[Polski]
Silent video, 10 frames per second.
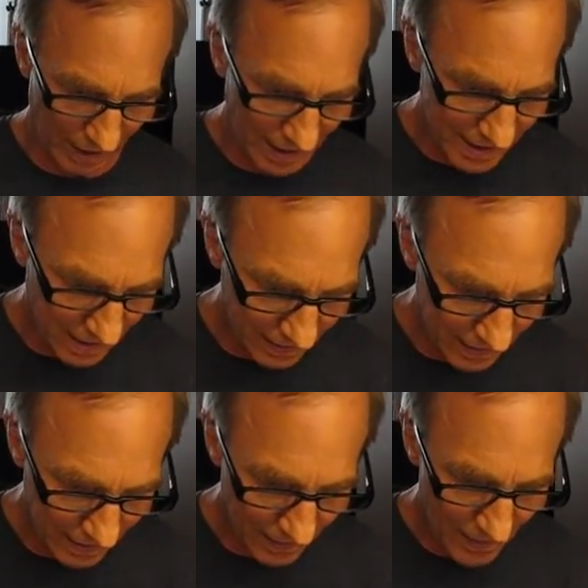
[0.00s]

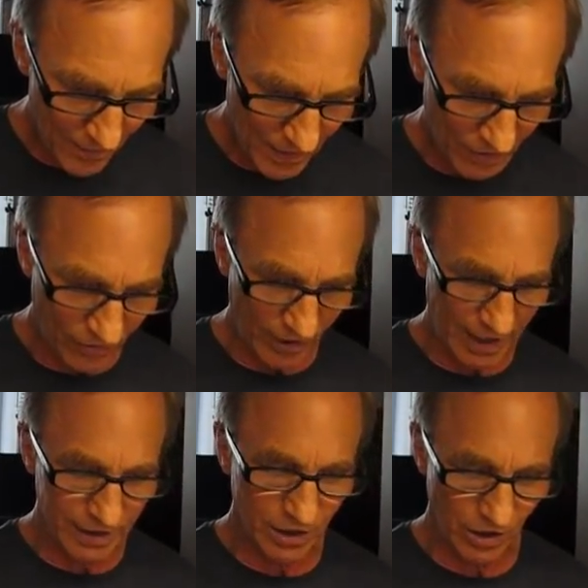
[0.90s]
Aleksander
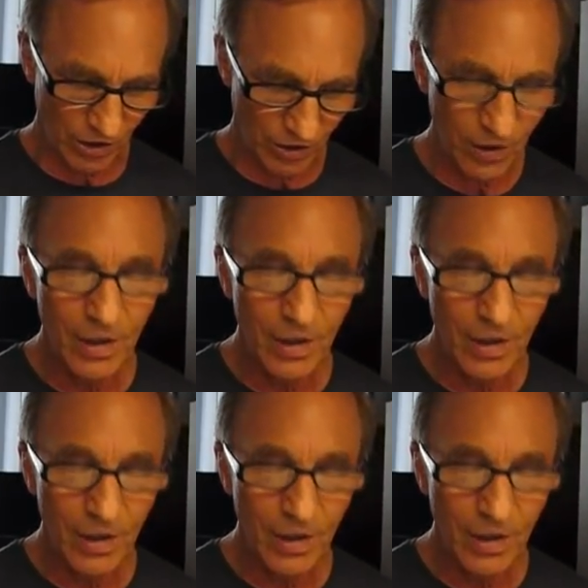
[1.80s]
Fredro,